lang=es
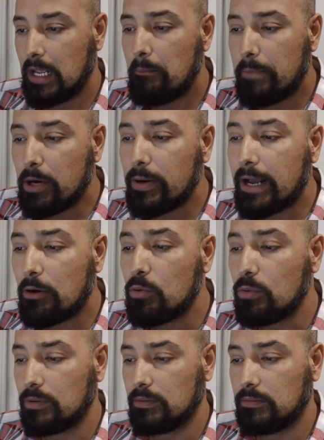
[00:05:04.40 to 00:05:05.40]
Peor
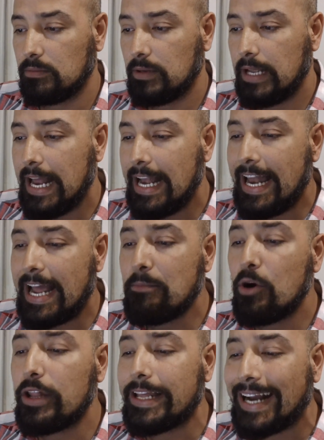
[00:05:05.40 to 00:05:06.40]
aún, la
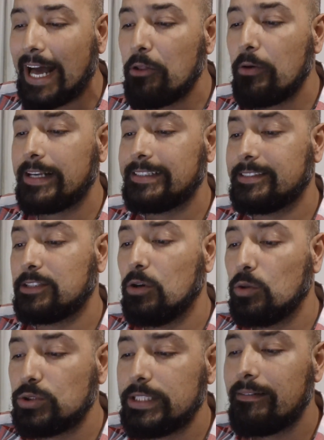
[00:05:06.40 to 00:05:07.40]
hemos dejado
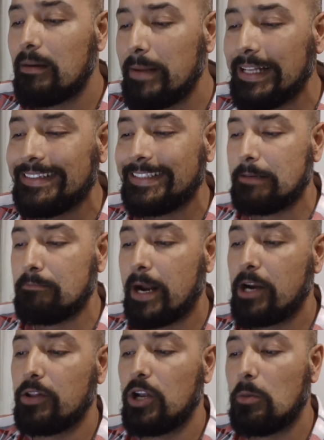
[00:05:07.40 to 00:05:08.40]
exclusivamente en
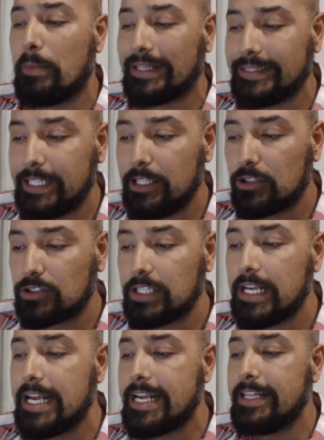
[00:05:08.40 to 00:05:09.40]
manos de los partidos
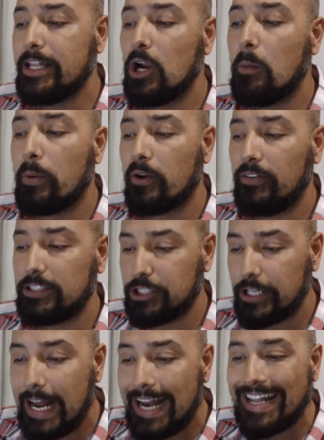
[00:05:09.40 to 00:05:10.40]
y de los
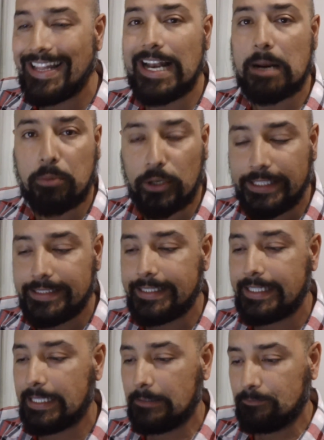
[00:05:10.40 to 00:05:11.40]
profesionales de la
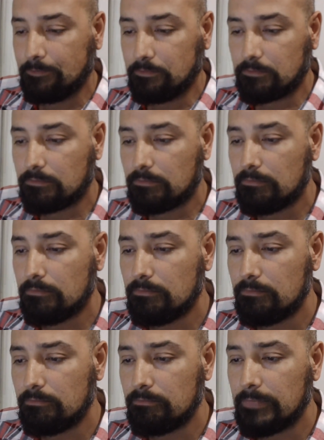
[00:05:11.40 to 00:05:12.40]
política.
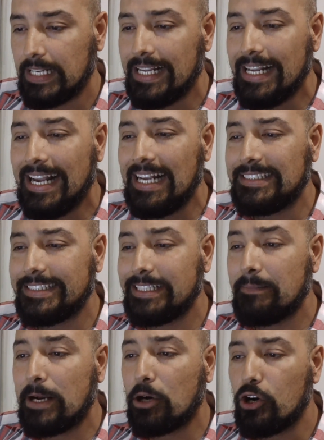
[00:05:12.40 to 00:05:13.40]
El
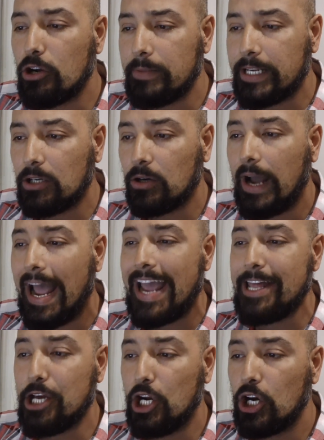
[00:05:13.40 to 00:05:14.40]
sistema económico e
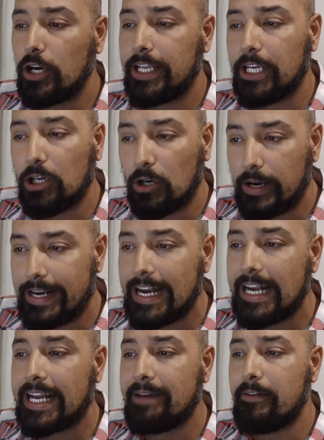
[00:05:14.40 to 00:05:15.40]
ideológico en
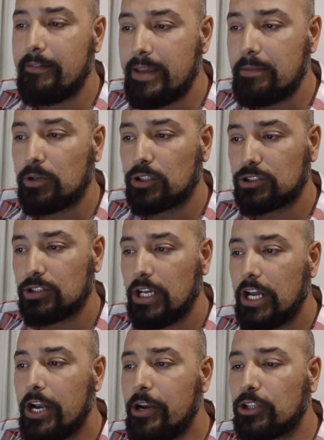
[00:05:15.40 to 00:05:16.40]
el que vivimos
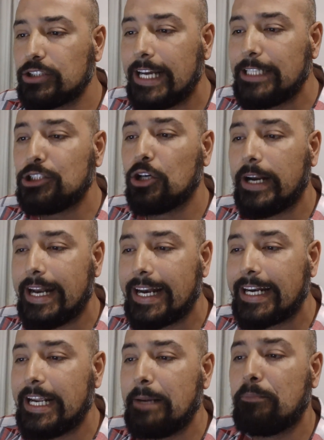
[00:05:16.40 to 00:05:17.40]
nos ha hecho creer
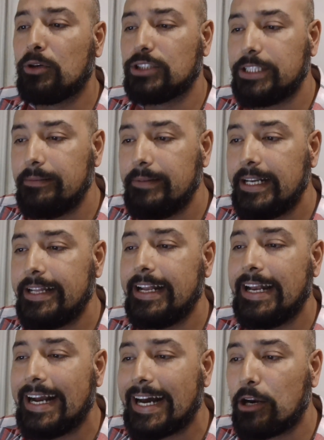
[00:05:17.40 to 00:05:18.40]
que es posible
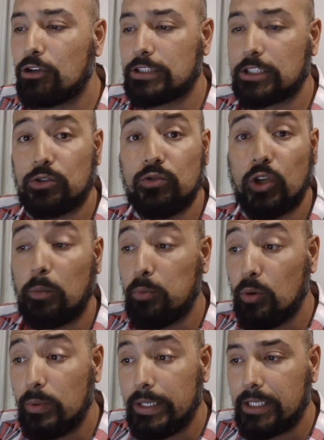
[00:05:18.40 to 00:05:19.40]
delegar los asuntos
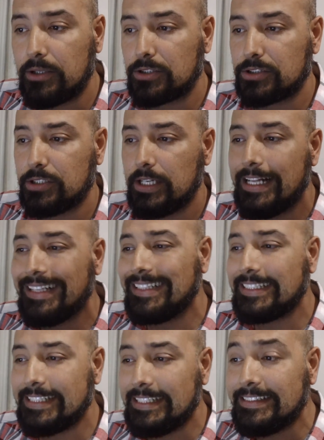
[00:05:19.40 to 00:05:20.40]
públicos,
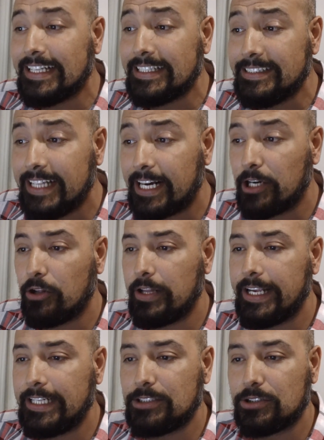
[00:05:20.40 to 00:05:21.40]
desentendernos
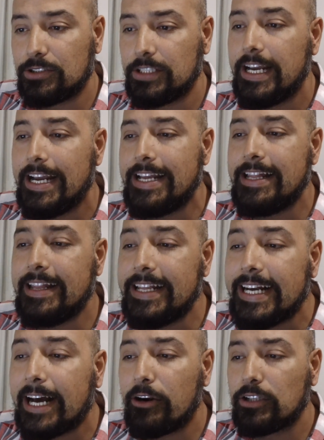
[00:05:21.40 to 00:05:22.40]
de ellos y
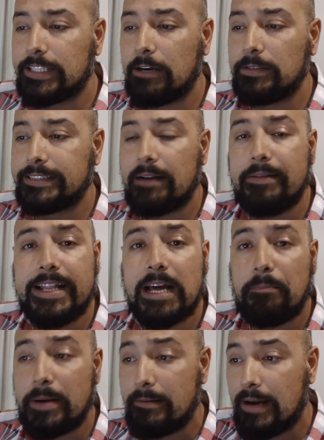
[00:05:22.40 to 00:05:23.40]
dedicarnos a nuestras vidas
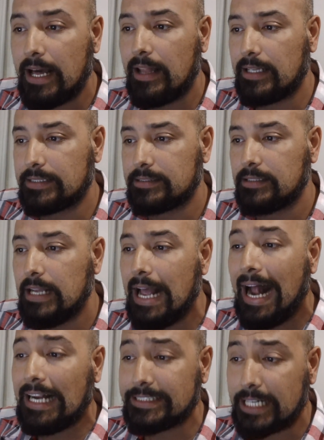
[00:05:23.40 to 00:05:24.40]
privadas,
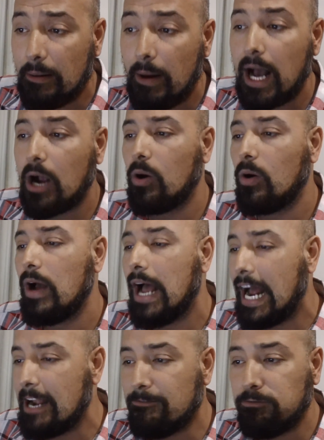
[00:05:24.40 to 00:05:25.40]
al trabajo,
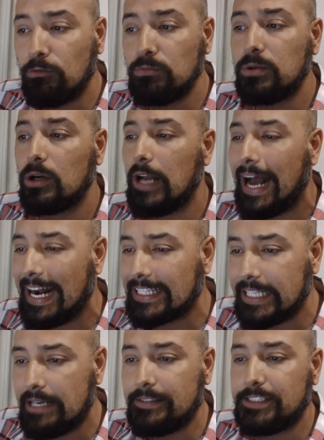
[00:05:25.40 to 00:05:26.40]
al fútbol, a la
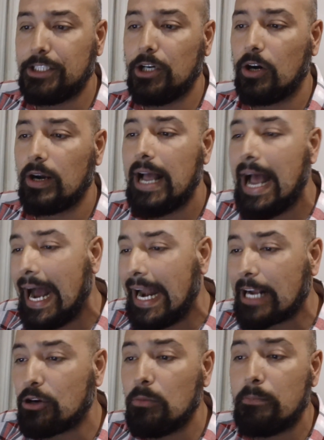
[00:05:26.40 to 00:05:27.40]
televisión, a
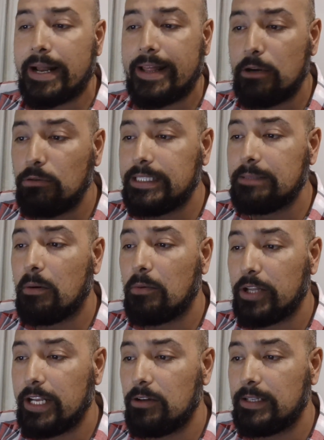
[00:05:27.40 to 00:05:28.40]
la compra del último
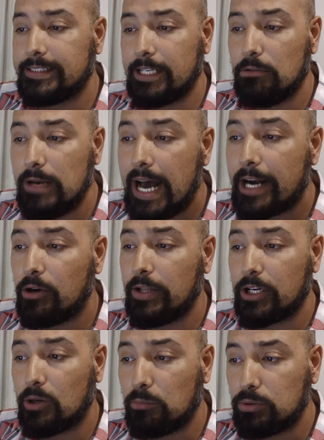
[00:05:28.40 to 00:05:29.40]
modelo de celular o de
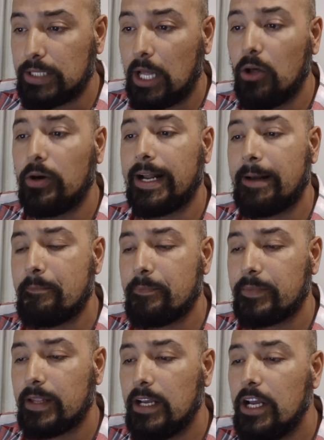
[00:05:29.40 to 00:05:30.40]
computadora.
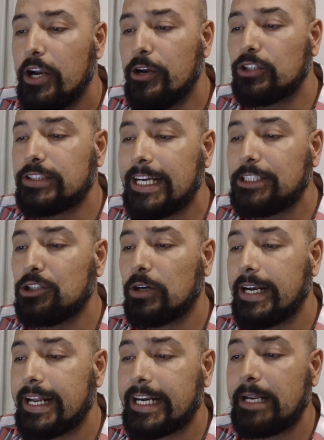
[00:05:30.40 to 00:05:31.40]
Nos ha hecho
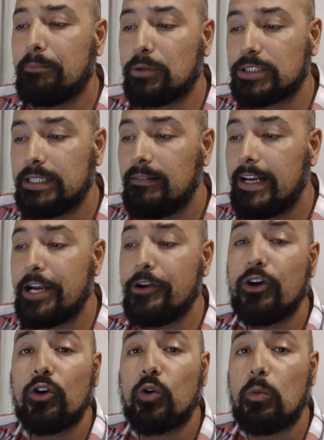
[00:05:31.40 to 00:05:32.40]
creer que es posible
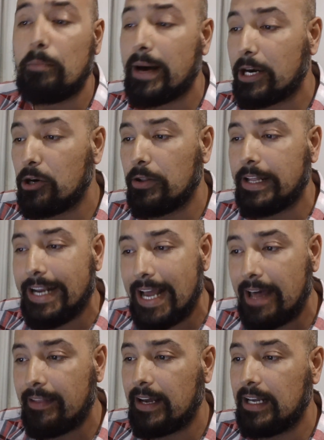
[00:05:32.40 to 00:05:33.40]
no ocuparnos de
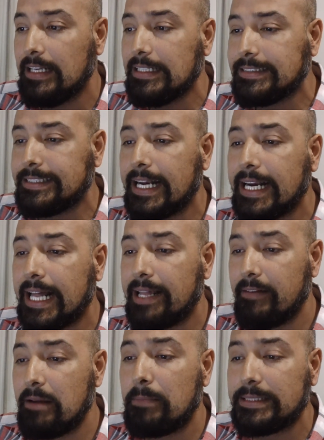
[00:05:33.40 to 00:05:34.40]
nada, ser cada
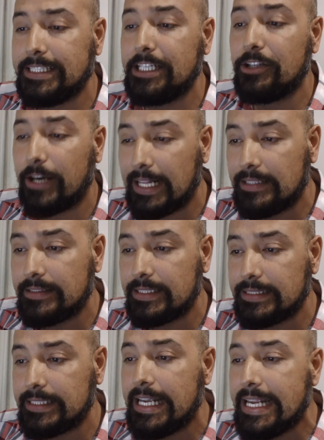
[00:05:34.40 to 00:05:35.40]
vez más
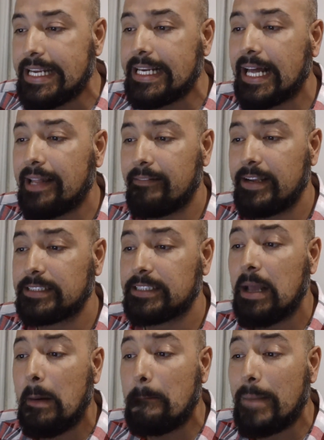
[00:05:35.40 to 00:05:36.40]
ignorantes y cada vez
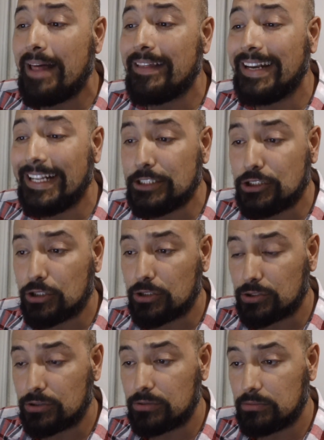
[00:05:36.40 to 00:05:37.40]
más
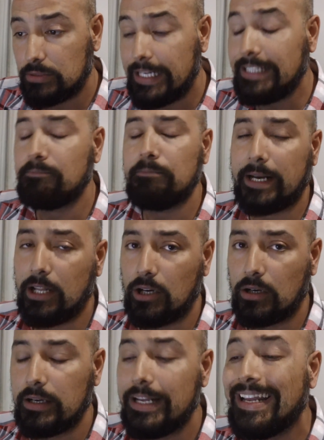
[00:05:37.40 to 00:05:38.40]
derechos, y
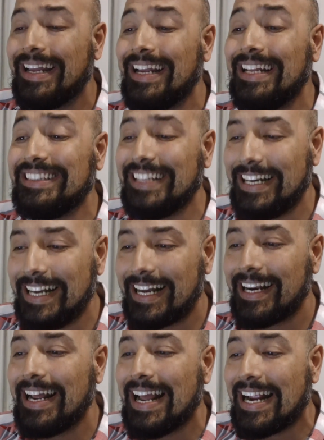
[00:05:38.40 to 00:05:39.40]
perdón, y
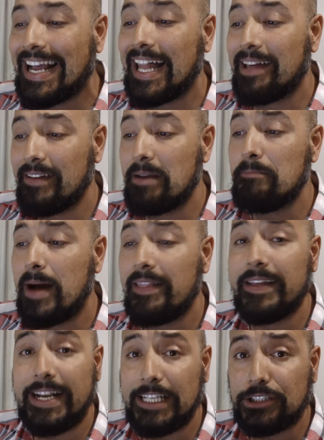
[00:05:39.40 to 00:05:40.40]
tener cada vez más
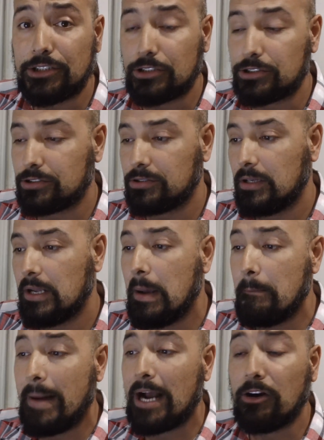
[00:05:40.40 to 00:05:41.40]
derechos,
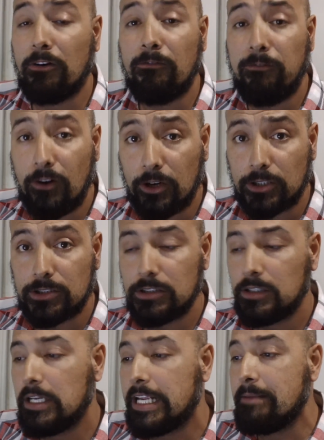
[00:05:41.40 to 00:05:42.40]
más confort,
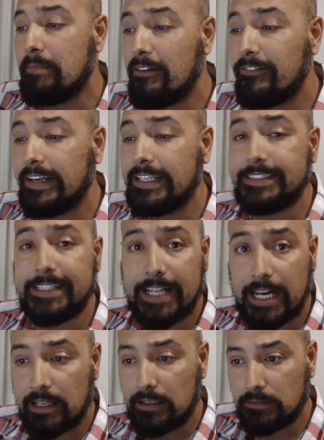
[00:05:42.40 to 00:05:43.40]
y más
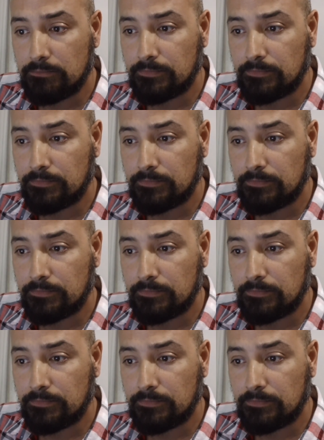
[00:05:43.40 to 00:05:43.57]
felicidad,